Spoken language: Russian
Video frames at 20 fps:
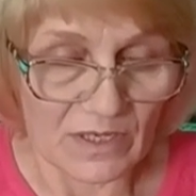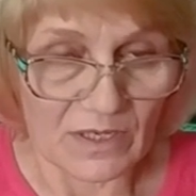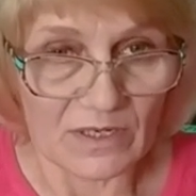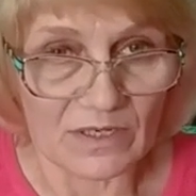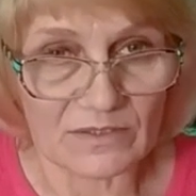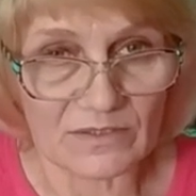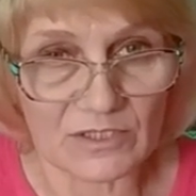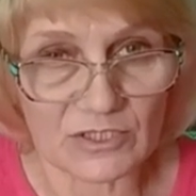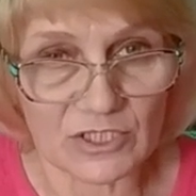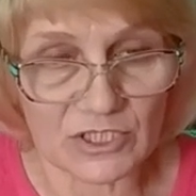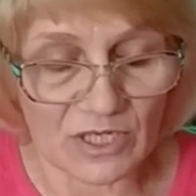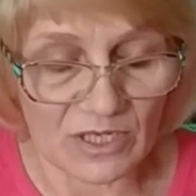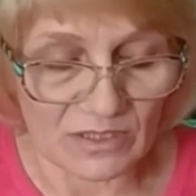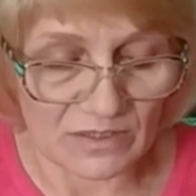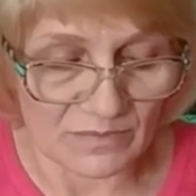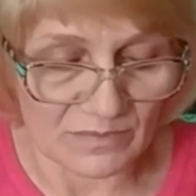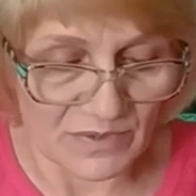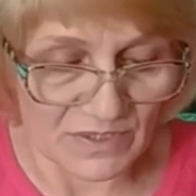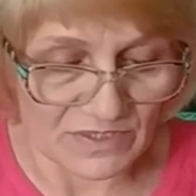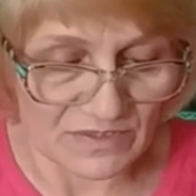Она
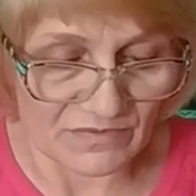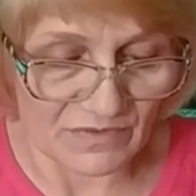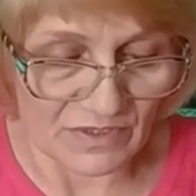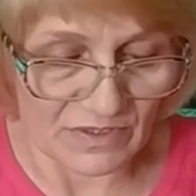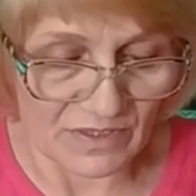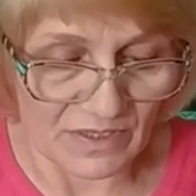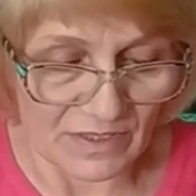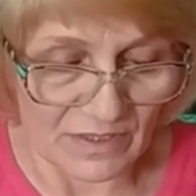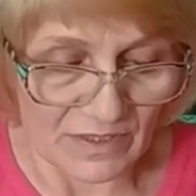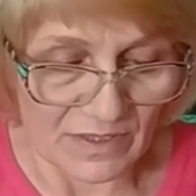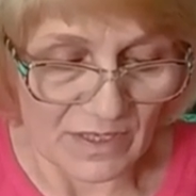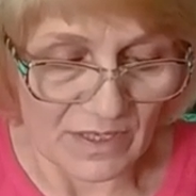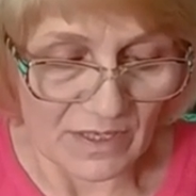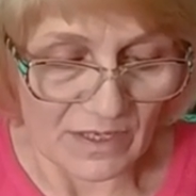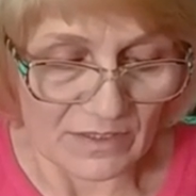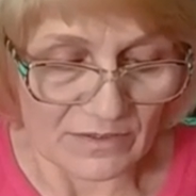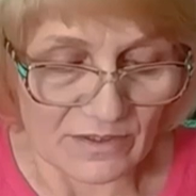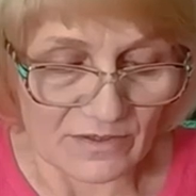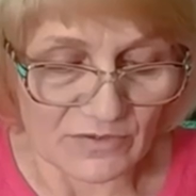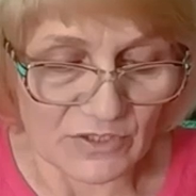жалобно звала.
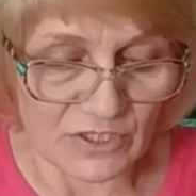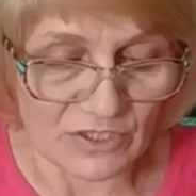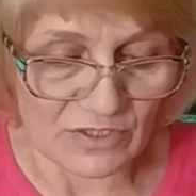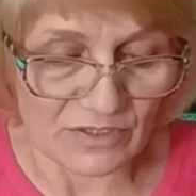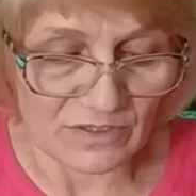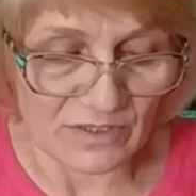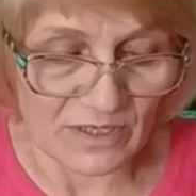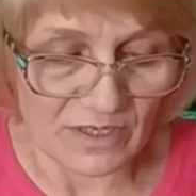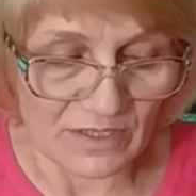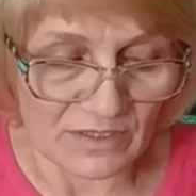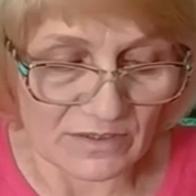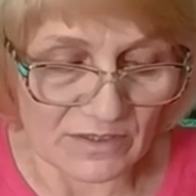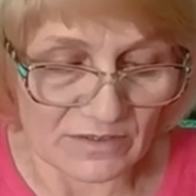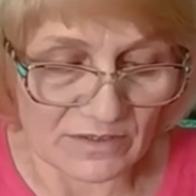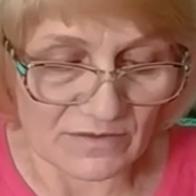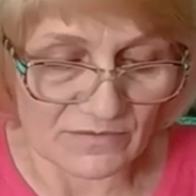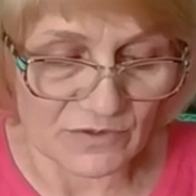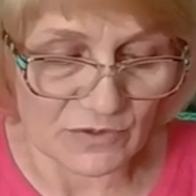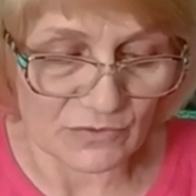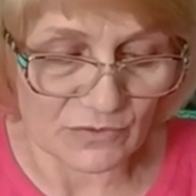Она вчера лаяла
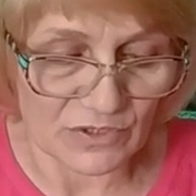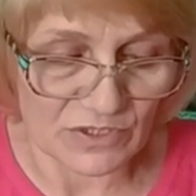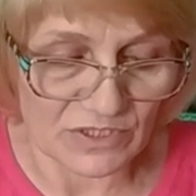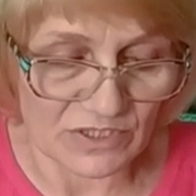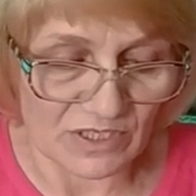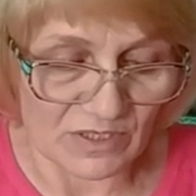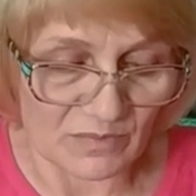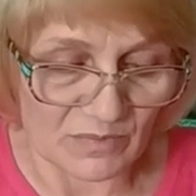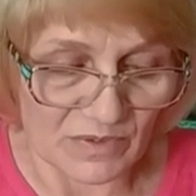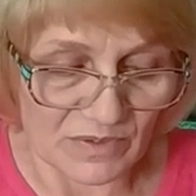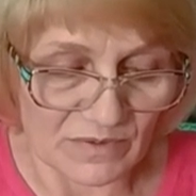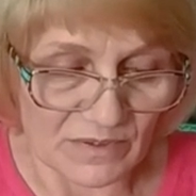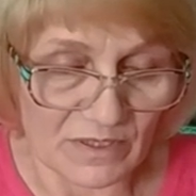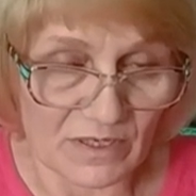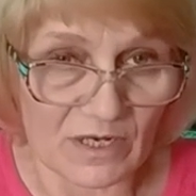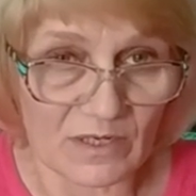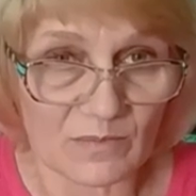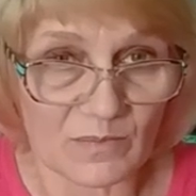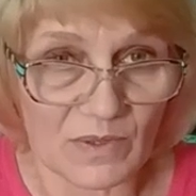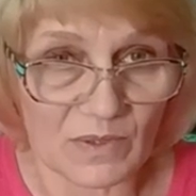на всю степь,
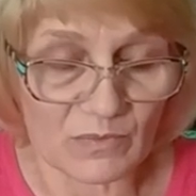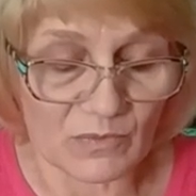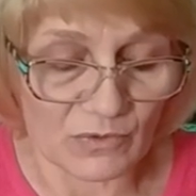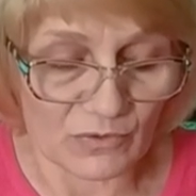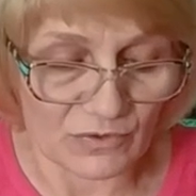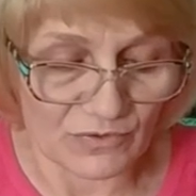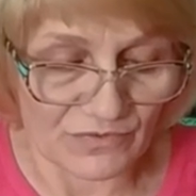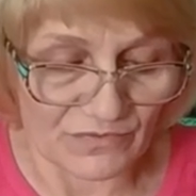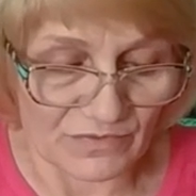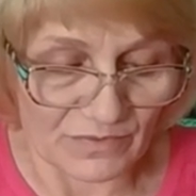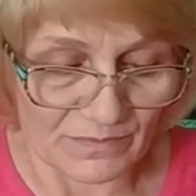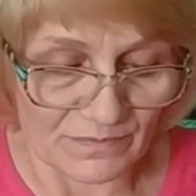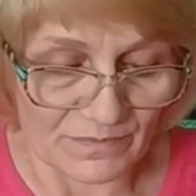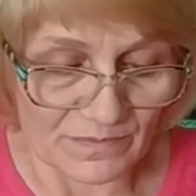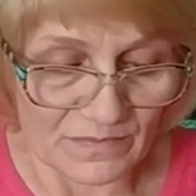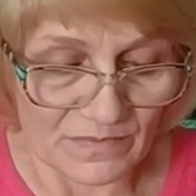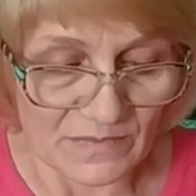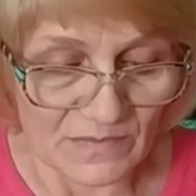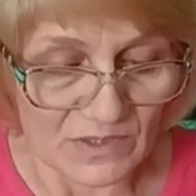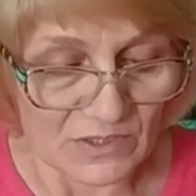как по мертвым.
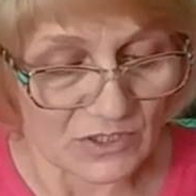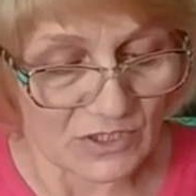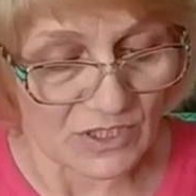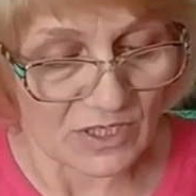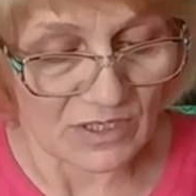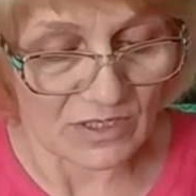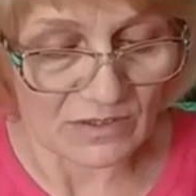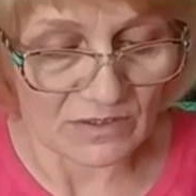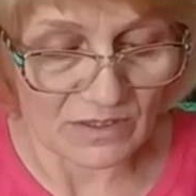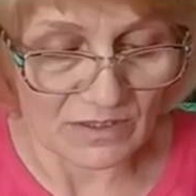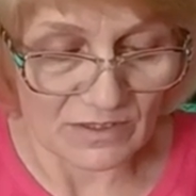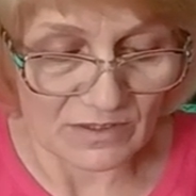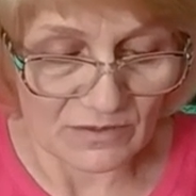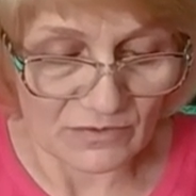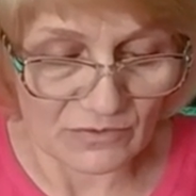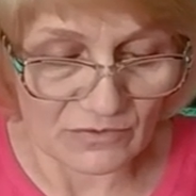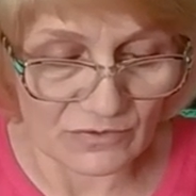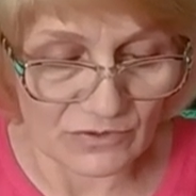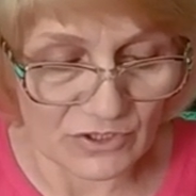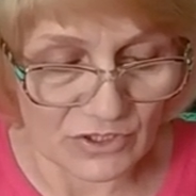Жалко,
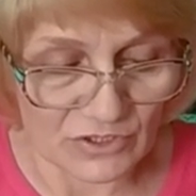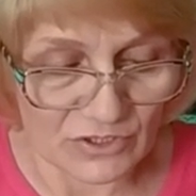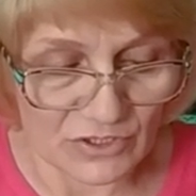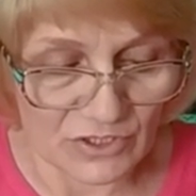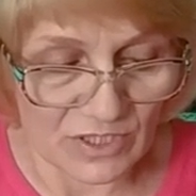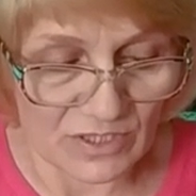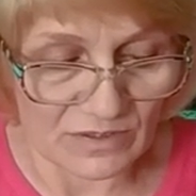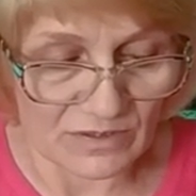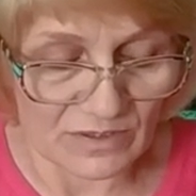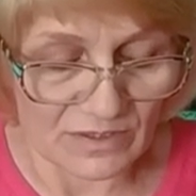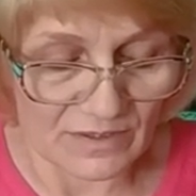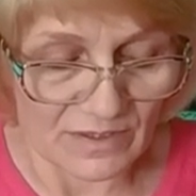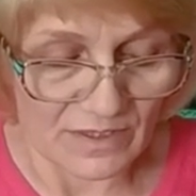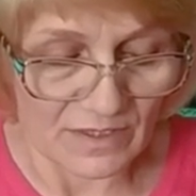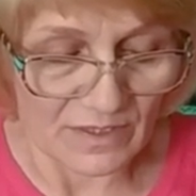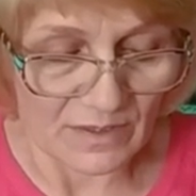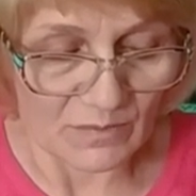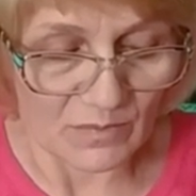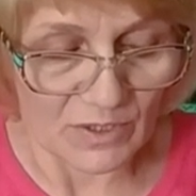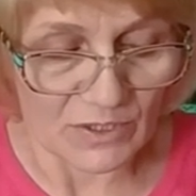очень жалко.
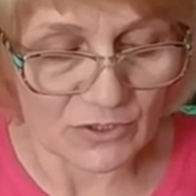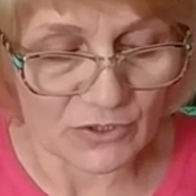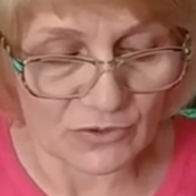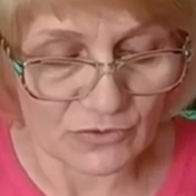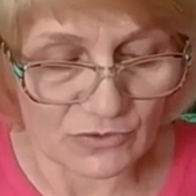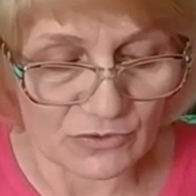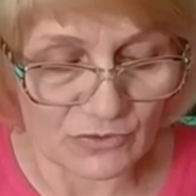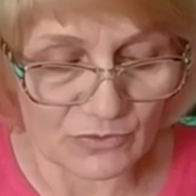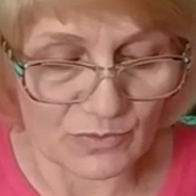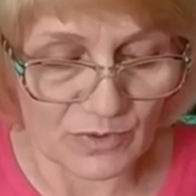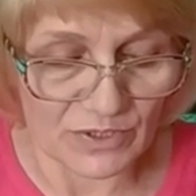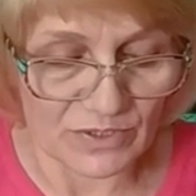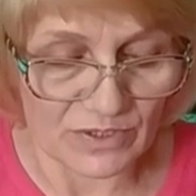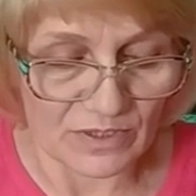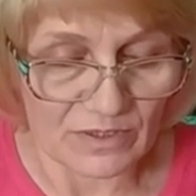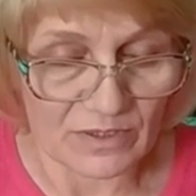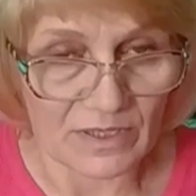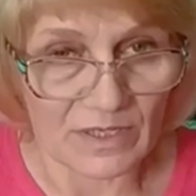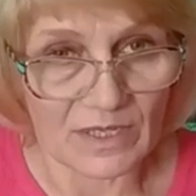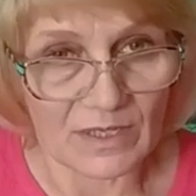Большой
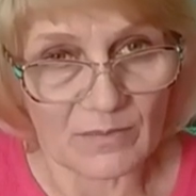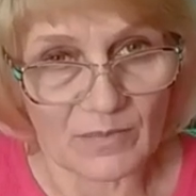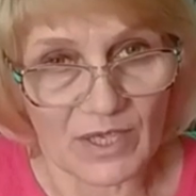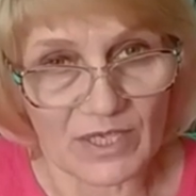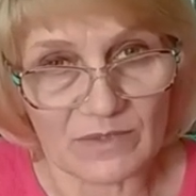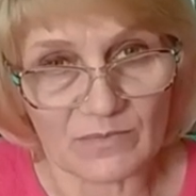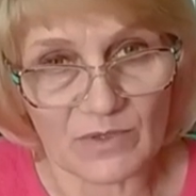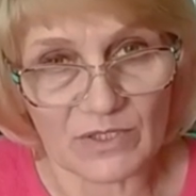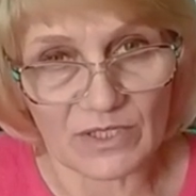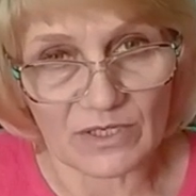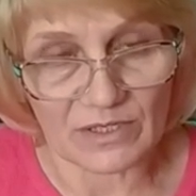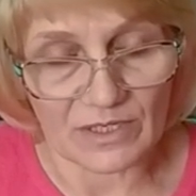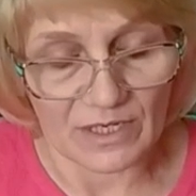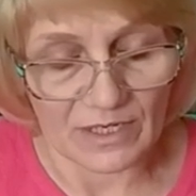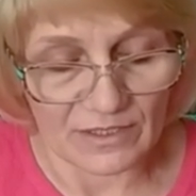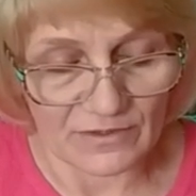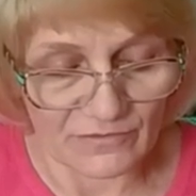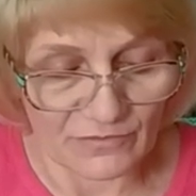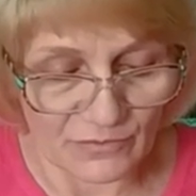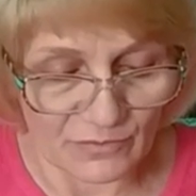убыток. Пять
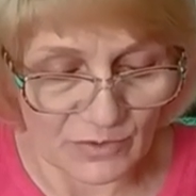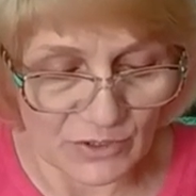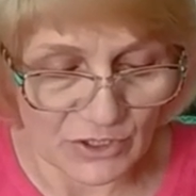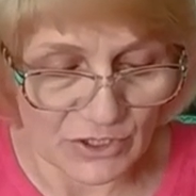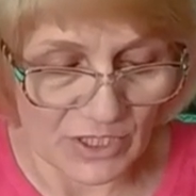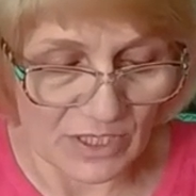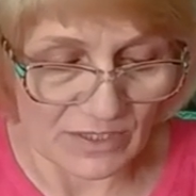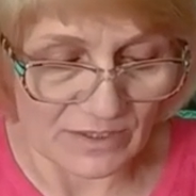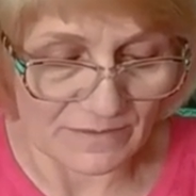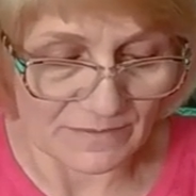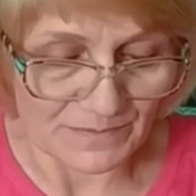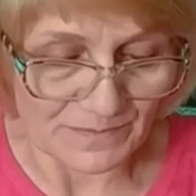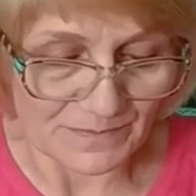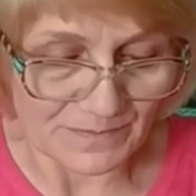малахаев убежали.